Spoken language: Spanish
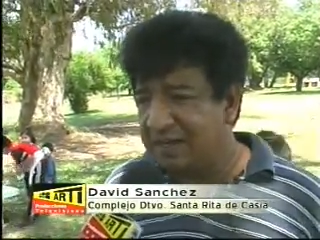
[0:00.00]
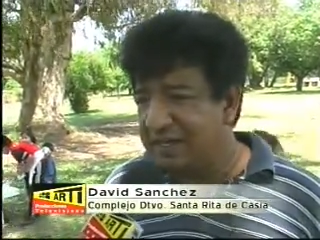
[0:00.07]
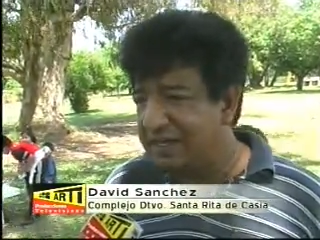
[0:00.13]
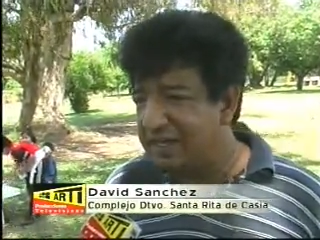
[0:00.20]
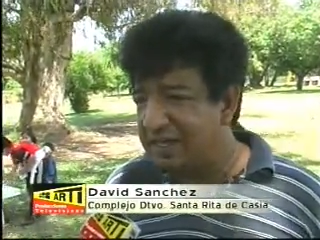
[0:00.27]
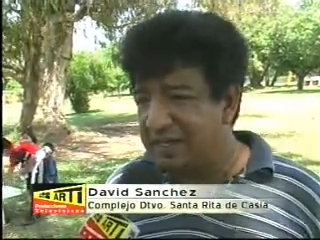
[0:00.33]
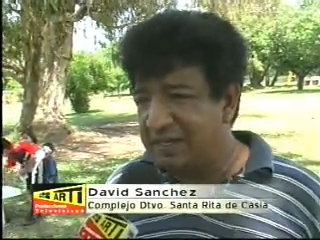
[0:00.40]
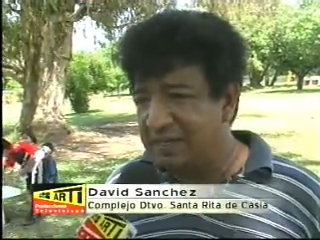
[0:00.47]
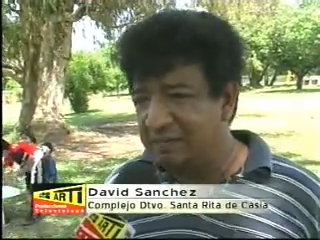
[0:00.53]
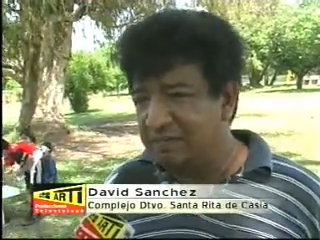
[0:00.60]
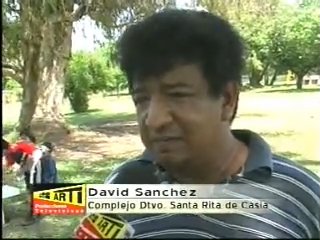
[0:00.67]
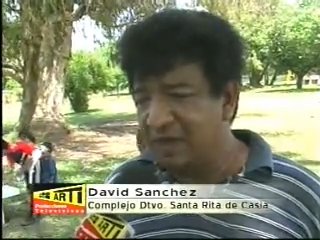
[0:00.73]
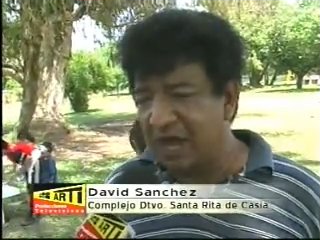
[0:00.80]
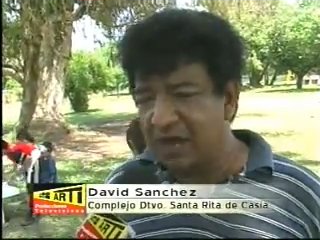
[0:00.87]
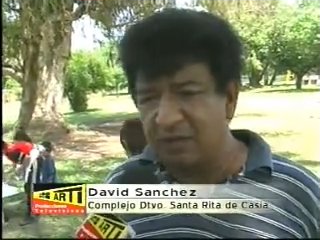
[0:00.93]
eh,
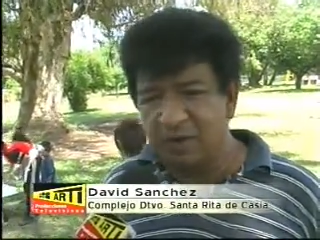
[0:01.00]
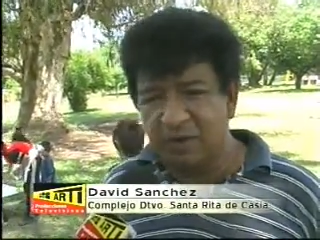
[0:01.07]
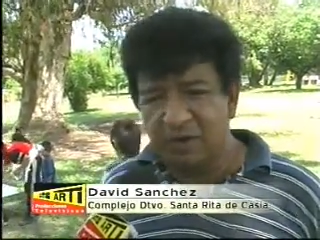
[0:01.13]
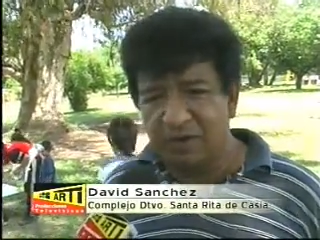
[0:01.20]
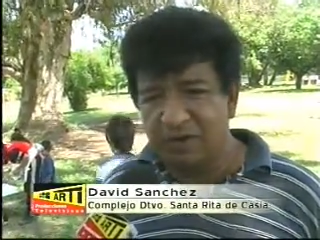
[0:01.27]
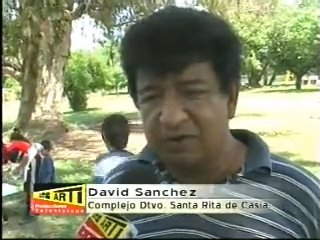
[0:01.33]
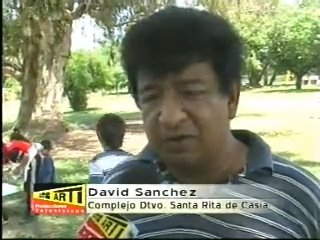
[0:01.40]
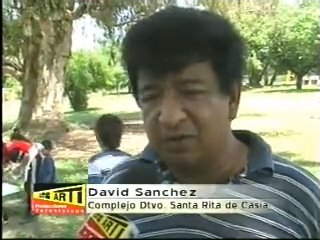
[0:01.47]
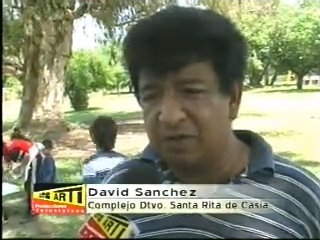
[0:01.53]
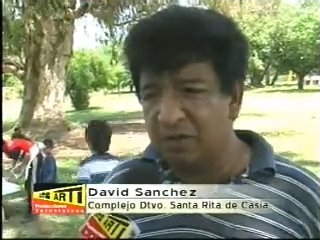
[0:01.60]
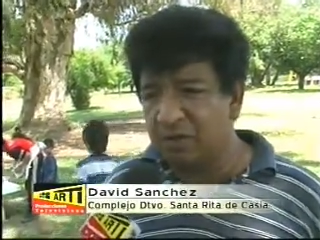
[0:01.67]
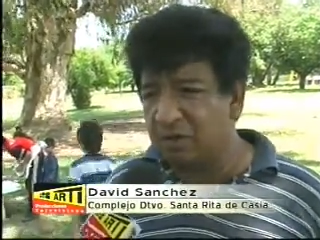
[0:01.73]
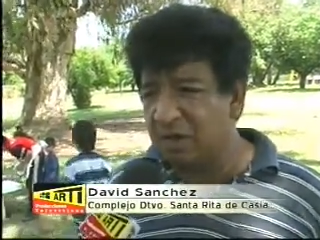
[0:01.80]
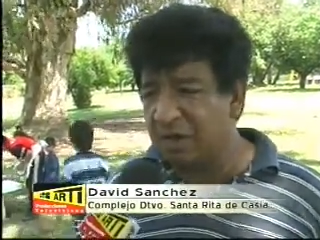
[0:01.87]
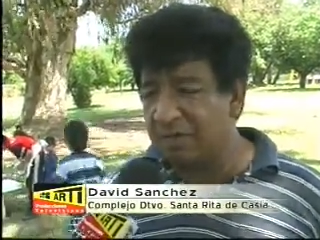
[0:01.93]
a lo mejor no
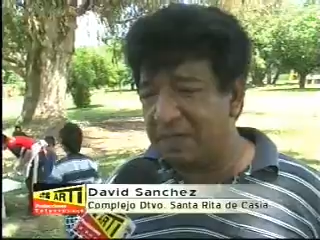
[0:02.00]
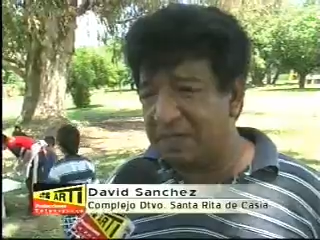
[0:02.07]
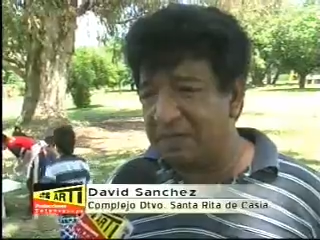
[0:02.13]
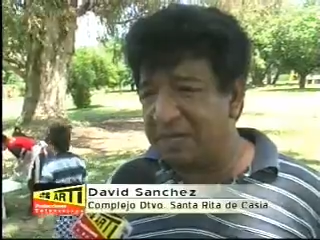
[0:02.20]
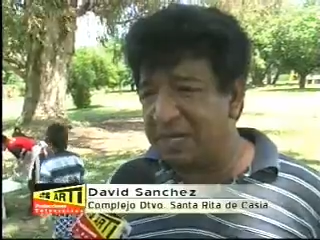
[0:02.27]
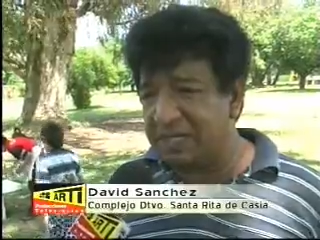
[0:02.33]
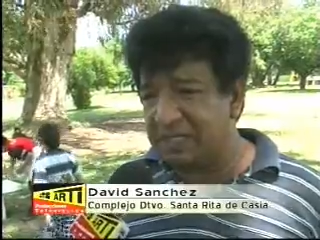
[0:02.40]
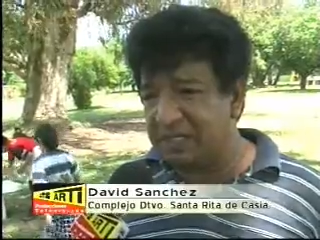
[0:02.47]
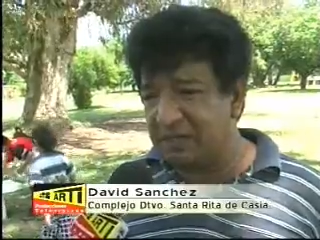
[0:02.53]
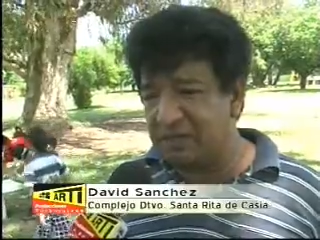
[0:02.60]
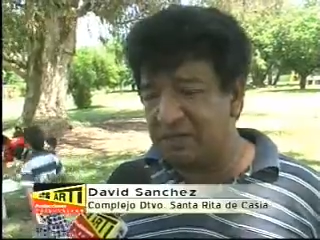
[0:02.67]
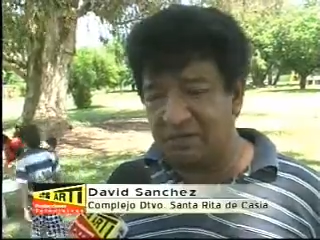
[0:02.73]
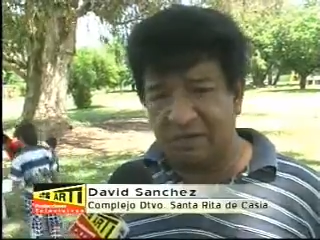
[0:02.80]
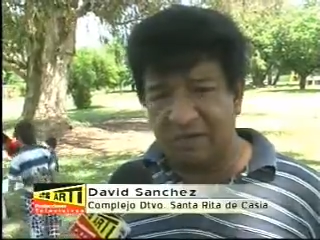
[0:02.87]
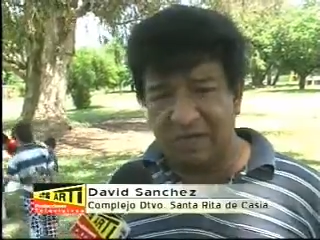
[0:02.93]
digo los abandoné,
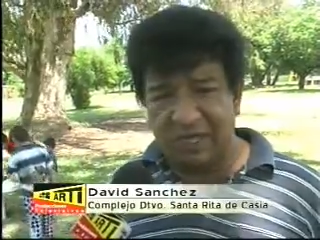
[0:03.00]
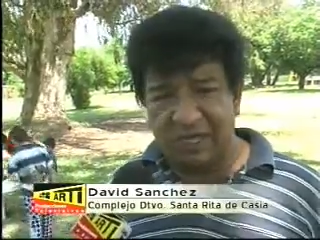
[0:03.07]
sino